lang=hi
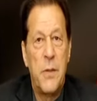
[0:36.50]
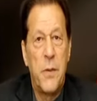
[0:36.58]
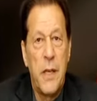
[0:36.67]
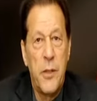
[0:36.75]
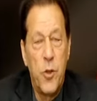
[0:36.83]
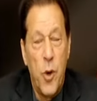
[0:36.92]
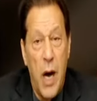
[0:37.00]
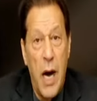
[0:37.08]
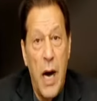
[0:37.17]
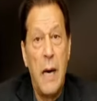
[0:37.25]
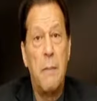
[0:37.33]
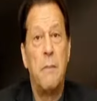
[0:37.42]
इस वक्त जो
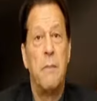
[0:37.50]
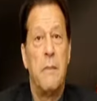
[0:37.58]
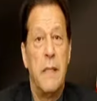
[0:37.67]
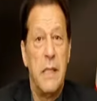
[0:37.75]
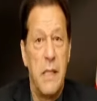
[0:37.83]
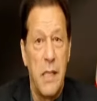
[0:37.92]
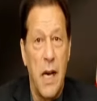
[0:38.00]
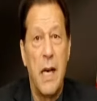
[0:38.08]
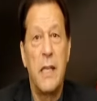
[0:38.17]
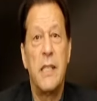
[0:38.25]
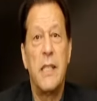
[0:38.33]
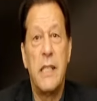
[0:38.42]
आम
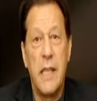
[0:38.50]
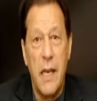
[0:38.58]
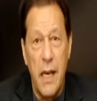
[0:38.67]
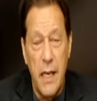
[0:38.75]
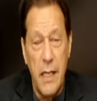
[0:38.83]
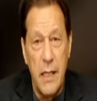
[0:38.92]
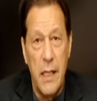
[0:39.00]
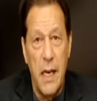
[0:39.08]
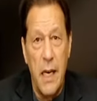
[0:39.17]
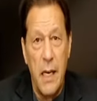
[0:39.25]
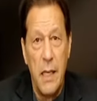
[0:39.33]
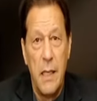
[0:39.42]
इंसान चीजें खरीदता
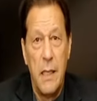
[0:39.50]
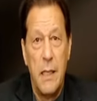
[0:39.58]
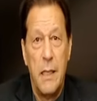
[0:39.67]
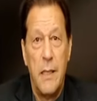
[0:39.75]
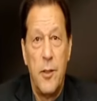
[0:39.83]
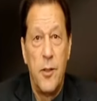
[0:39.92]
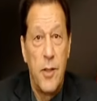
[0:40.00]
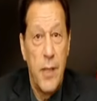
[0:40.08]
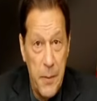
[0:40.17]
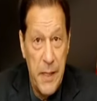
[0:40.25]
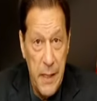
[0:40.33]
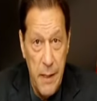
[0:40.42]
है
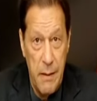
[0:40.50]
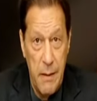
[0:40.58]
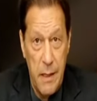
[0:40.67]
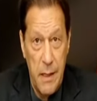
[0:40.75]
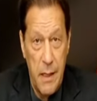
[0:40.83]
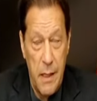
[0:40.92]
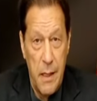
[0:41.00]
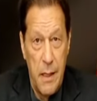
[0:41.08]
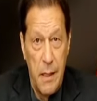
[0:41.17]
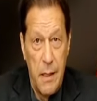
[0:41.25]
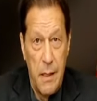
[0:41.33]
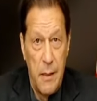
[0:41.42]
सबसे
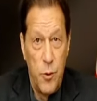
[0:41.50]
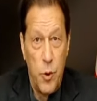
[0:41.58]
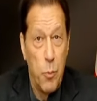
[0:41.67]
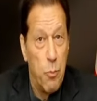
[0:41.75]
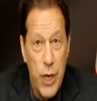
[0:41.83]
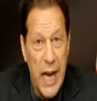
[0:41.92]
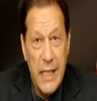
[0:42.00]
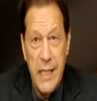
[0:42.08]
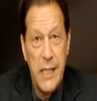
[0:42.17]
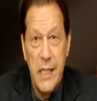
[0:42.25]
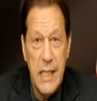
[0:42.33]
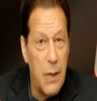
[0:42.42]
जो
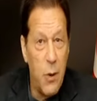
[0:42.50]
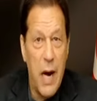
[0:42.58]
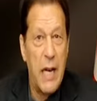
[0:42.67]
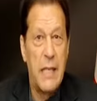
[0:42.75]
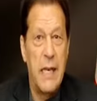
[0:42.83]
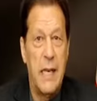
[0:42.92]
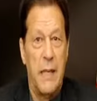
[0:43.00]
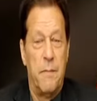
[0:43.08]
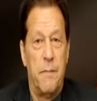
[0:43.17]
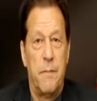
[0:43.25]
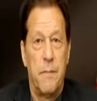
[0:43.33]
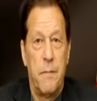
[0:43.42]
बुनियादी चीज है वो आटा
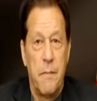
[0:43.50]
है